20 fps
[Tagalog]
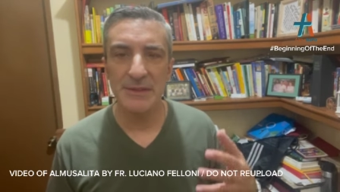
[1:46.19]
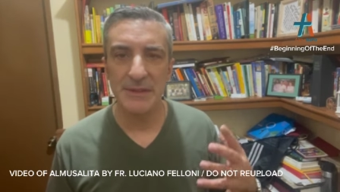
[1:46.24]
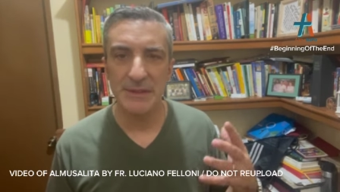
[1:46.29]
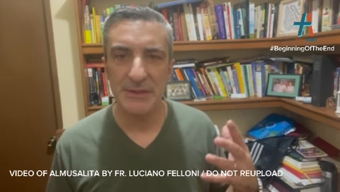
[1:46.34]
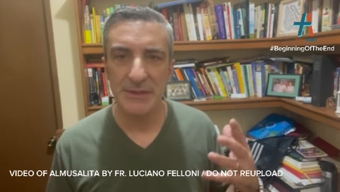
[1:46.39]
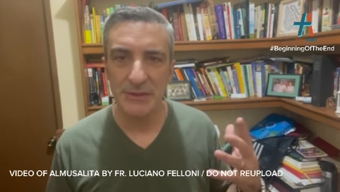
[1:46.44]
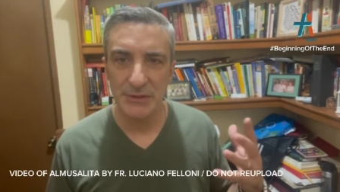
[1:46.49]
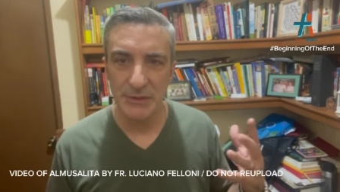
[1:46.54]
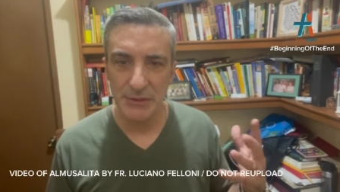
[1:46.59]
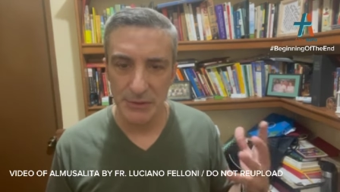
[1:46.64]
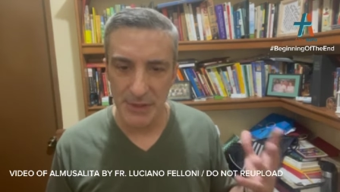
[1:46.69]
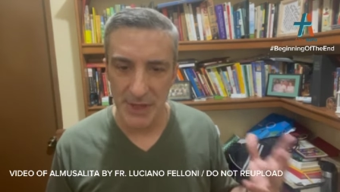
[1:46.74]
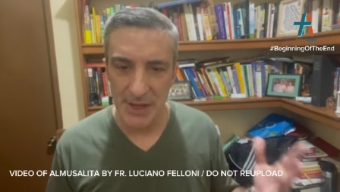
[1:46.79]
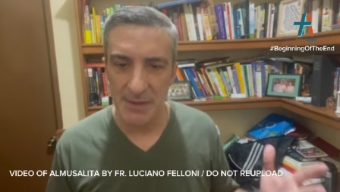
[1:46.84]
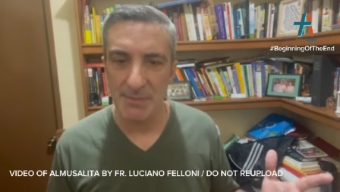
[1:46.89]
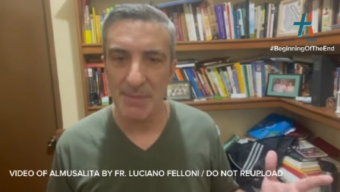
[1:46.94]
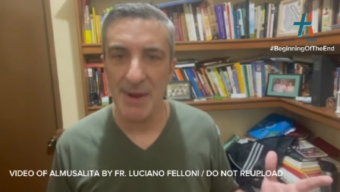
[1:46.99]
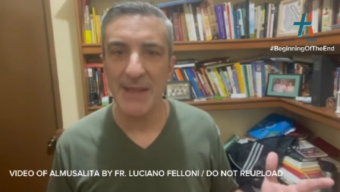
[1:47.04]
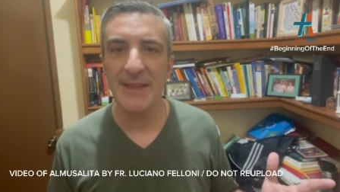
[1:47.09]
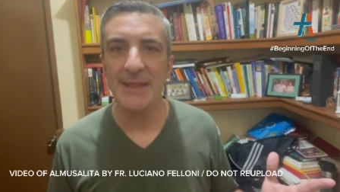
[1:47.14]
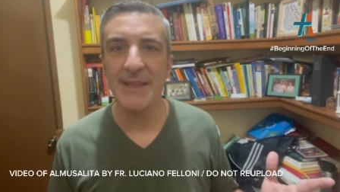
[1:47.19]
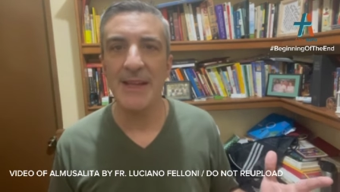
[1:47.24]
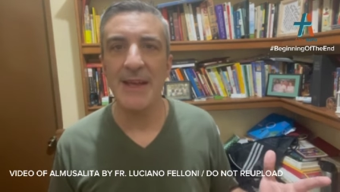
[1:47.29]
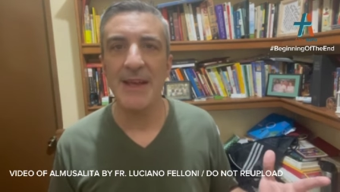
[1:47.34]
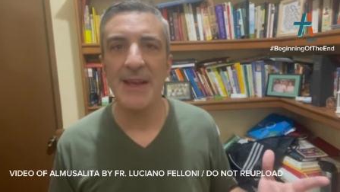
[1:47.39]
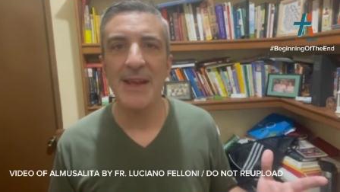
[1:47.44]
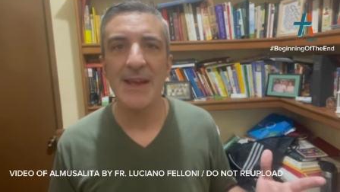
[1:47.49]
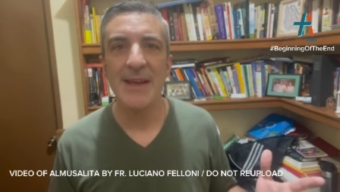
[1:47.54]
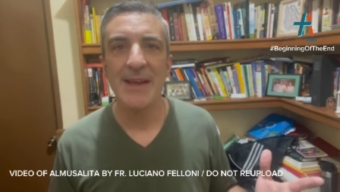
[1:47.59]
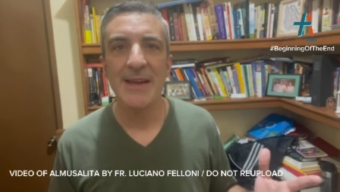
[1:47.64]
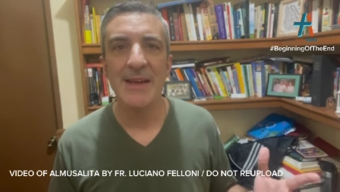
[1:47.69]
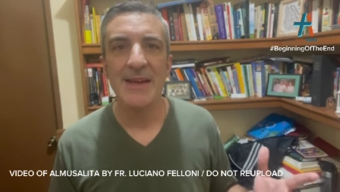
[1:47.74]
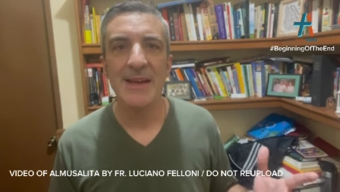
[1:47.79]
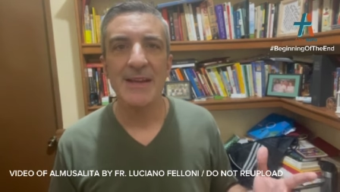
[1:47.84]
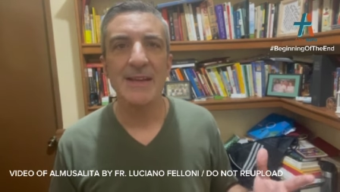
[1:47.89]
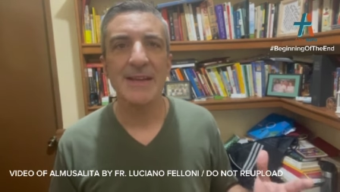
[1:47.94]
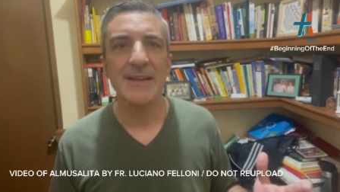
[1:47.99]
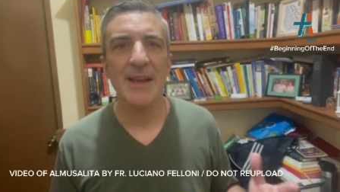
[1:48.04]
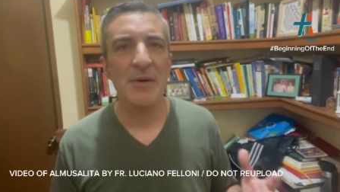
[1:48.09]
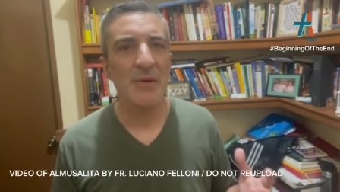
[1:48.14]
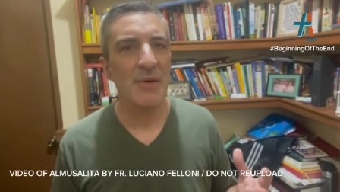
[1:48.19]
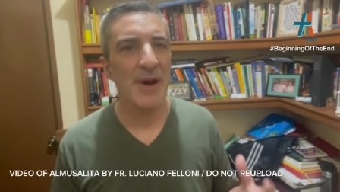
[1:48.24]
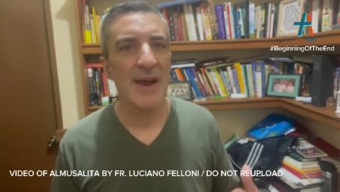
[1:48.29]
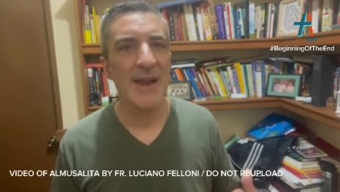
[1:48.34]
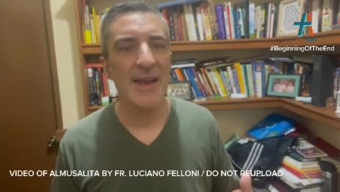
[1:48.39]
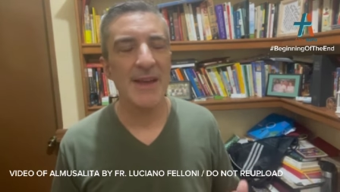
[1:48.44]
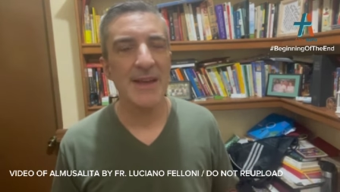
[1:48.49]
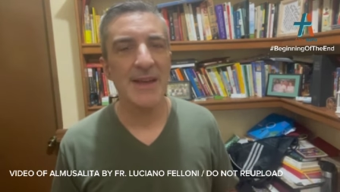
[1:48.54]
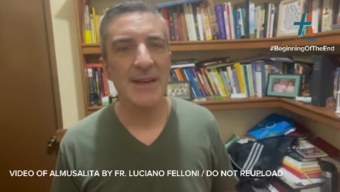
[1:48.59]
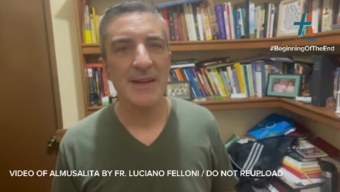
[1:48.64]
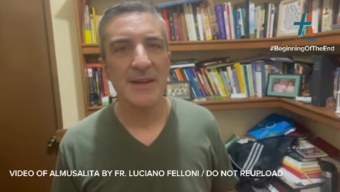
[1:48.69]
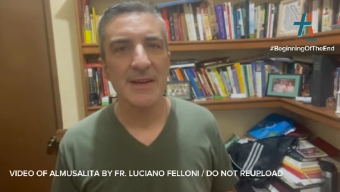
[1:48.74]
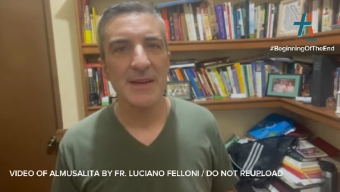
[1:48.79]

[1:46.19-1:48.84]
today Monday, naway